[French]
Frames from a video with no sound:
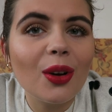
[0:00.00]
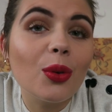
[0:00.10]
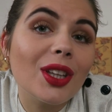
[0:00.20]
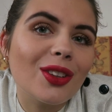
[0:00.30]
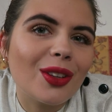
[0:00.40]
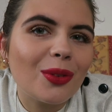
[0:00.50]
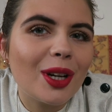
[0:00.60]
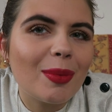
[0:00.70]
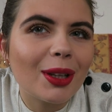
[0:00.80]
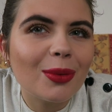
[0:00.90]
on est dans un
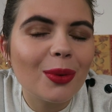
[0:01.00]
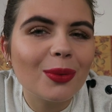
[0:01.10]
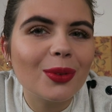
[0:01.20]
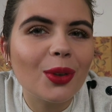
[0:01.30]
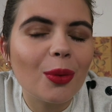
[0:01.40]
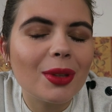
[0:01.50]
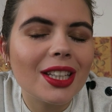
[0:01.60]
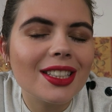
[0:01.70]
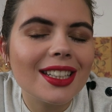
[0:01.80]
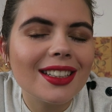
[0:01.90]
nouvel appartement, on a
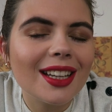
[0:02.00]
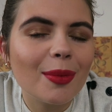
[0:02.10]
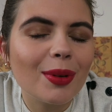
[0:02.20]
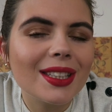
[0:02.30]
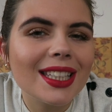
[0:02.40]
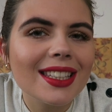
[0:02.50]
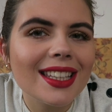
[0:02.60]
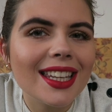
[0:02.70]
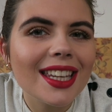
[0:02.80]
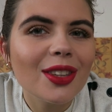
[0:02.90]
emménagé à Poitiers,
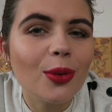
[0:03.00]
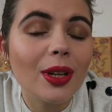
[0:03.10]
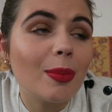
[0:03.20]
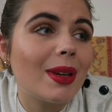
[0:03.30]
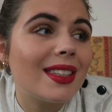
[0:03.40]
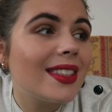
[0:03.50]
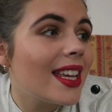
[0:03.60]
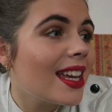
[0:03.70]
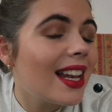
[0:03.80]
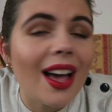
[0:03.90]
ça y est, Noël est
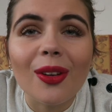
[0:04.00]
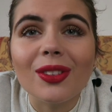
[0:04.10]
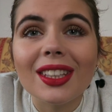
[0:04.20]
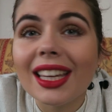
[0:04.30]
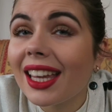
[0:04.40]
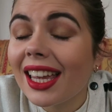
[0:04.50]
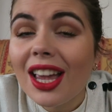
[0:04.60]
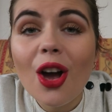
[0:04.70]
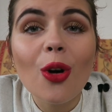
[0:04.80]
passé, la rentrée,